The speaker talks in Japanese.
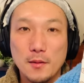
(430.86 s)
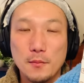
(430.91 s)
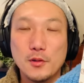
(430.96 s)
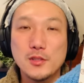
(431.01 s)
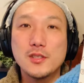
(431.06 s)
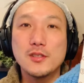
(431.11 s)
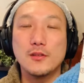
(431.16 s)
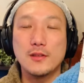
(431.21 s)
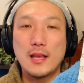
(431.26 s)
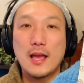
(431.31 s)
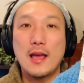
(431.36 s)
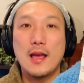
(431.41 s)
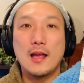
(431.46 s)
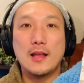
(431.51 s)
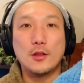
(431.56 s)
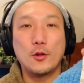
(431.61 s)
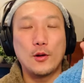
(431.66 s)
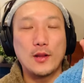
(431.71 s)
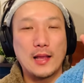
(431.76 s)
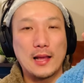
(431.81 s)
もちろんね、
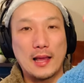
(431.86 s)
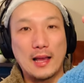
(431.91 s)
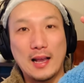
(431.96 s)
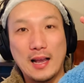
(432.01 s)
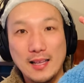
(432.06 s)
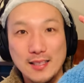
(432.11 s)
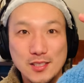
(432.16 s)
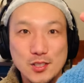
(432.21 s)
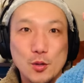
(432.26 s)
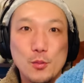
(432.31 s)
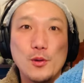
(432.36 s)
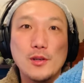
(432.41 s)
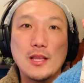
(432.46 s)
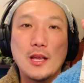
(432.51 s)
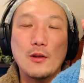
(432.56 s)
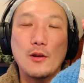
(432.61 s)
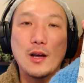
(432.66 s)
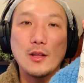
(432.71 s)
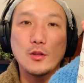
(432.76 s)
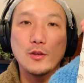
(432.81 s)
どれだけ漢字を覚え
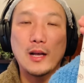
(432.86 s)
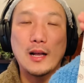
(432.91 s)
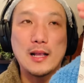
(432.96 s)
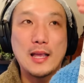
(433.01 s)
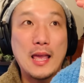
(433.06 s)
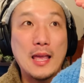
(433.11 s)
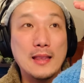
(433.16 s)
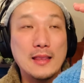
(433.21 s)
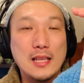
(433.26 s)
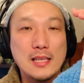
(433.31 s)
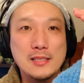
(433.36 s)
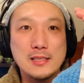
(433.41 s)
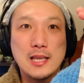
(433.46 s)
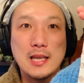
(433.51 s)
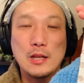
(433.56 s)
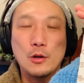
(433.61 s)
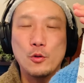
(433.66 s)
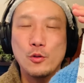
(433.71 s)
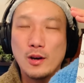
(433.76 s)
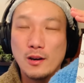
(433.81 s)
たのかとか、検定試
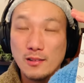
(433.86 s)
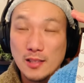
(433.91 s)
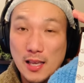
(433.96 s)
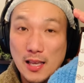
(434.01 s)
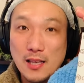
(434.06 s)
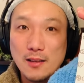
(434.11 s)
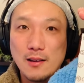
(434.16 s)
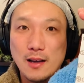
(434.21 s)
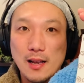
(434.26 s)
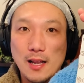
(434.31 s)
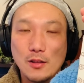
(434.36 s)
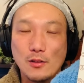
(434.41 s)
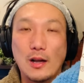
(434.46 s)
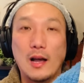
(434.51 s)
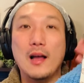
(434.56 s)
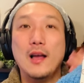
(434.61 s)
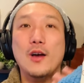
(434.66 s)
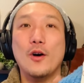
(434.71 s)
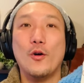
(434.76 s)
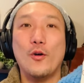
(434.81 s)
験に合格できるかなとか、